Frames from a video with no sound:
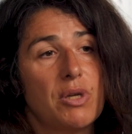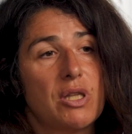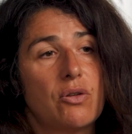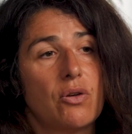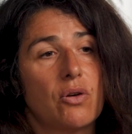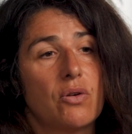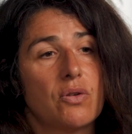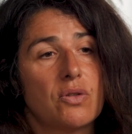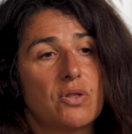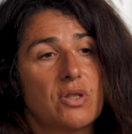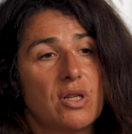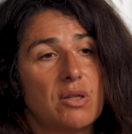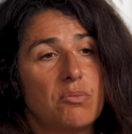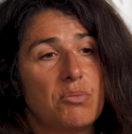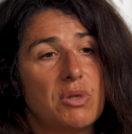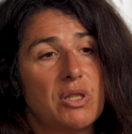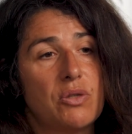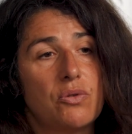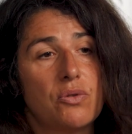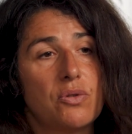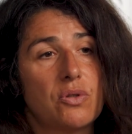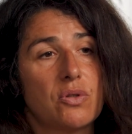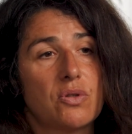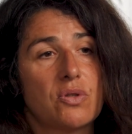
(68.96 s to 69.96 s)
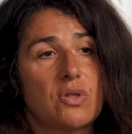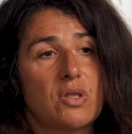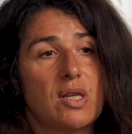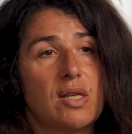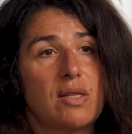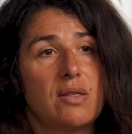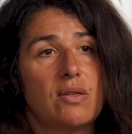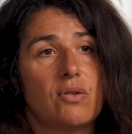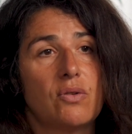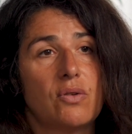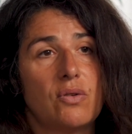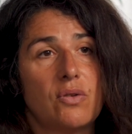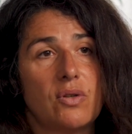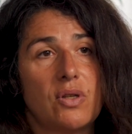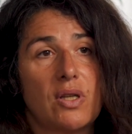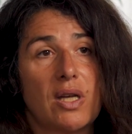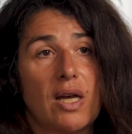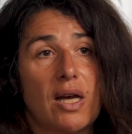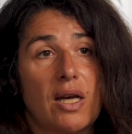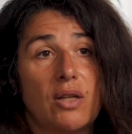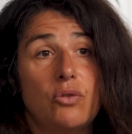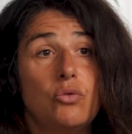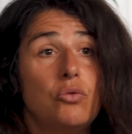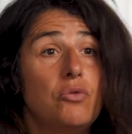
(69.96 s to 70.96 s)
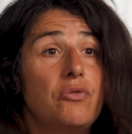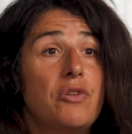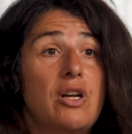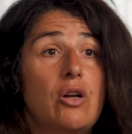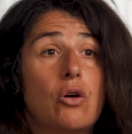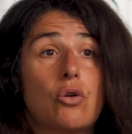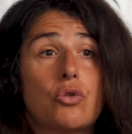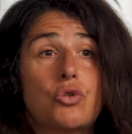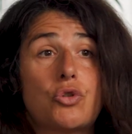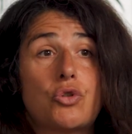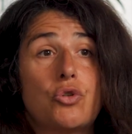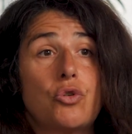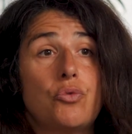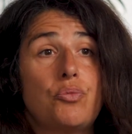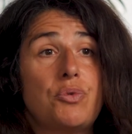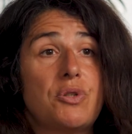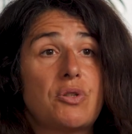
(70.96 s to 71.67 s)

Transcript: metteur en scène, metteuse en scène, euh, il y a un nouvel enjeu,